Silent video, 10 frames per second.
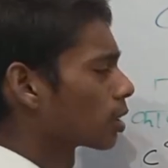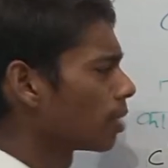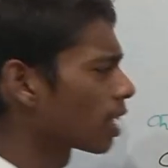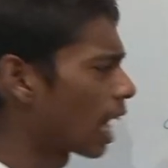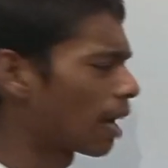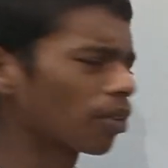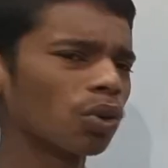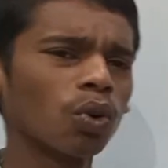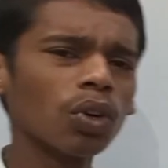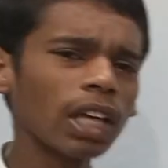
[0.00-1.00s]
इसमें
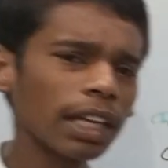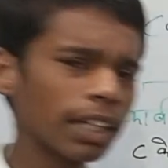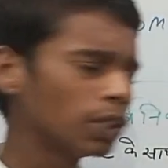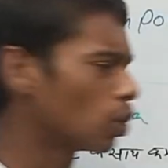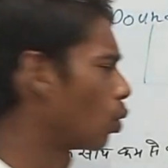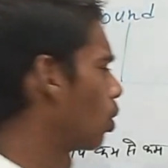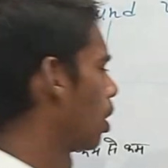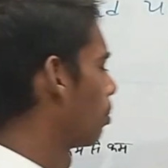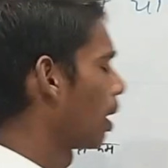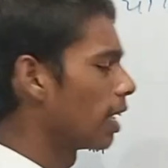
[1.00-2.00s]
कार्बन हो या नहीं हो
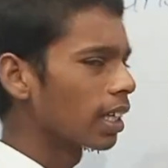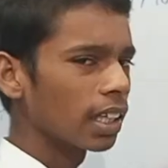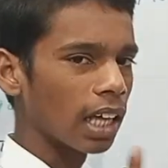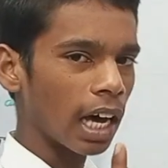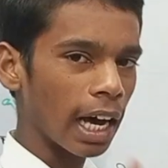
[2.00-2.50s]
पर लेकिन